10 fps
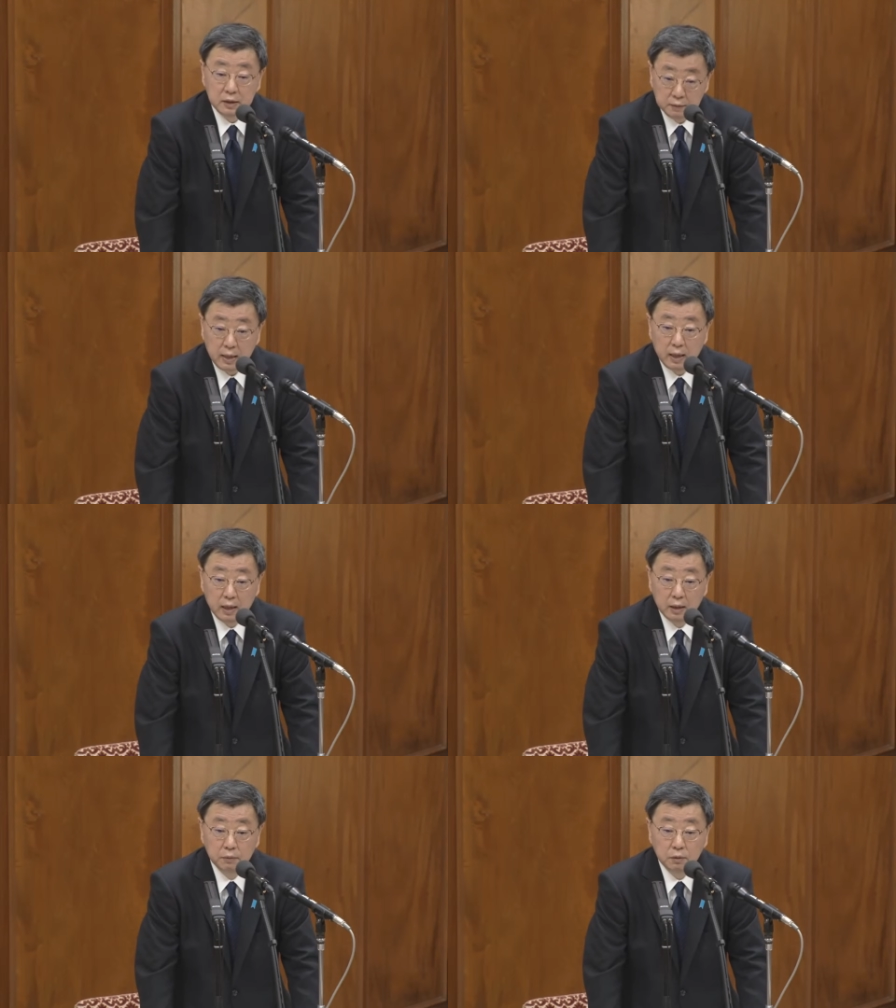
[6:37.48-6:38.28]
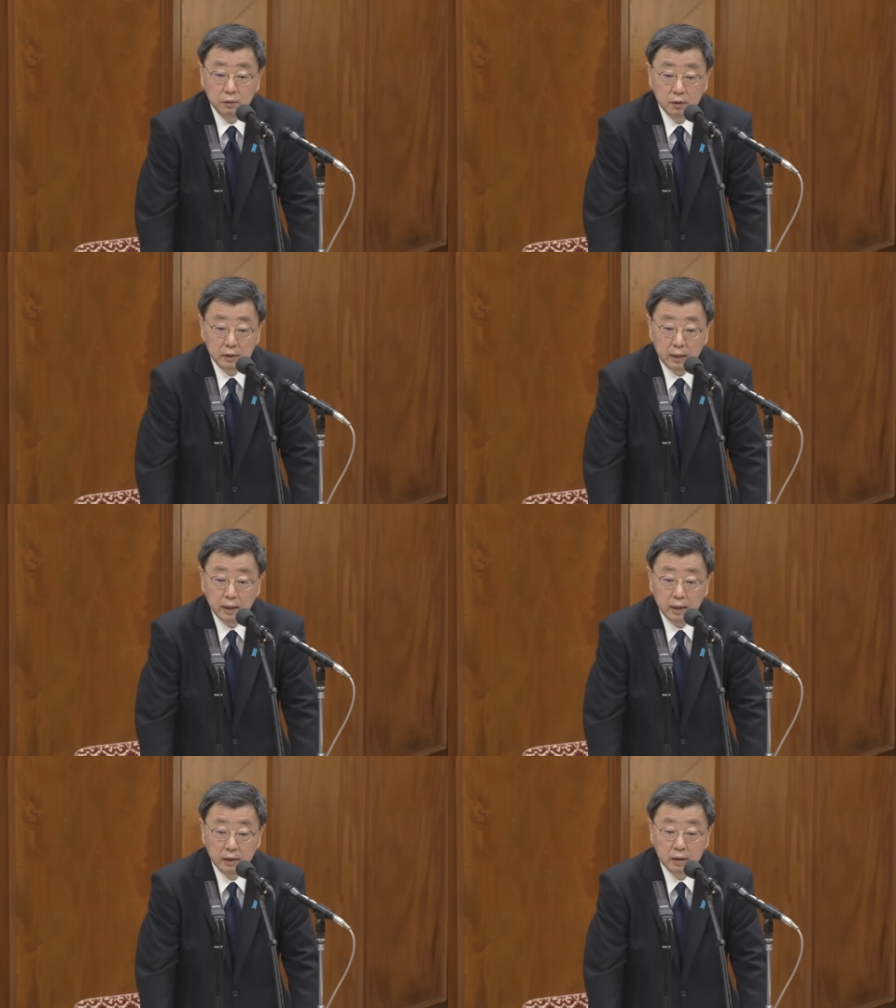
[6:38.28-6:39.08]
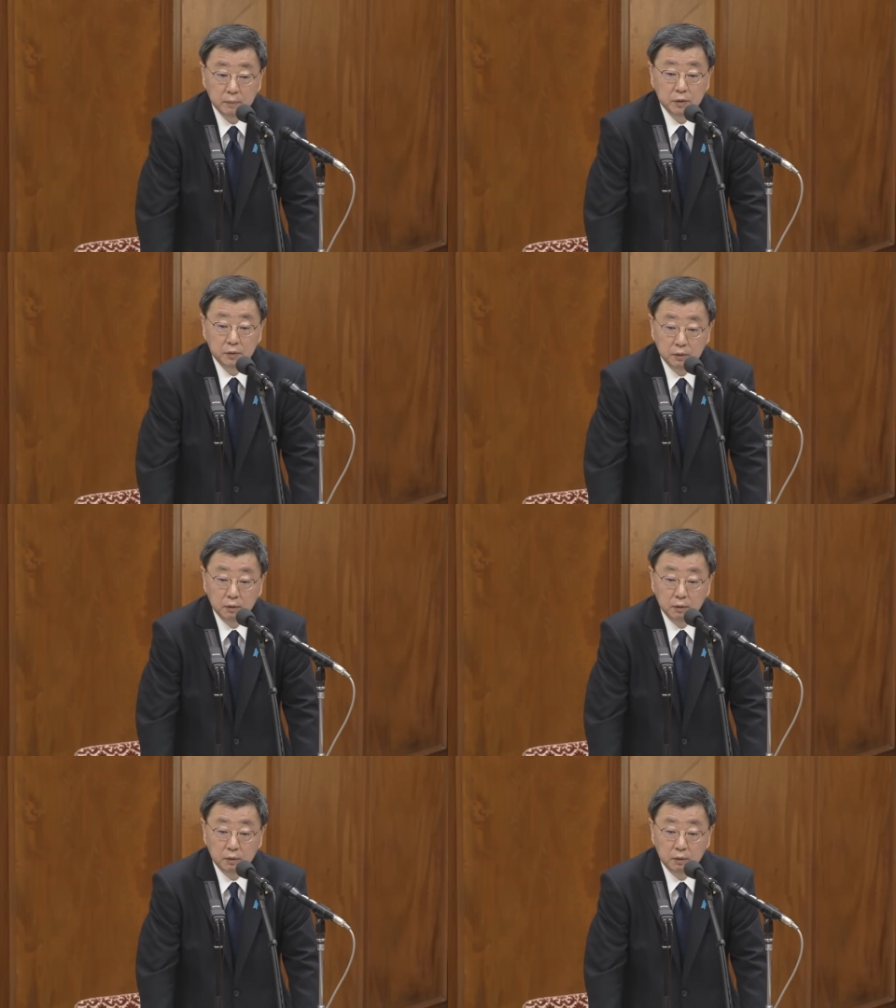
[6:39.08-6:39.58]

えー、領収書につきましては、残っ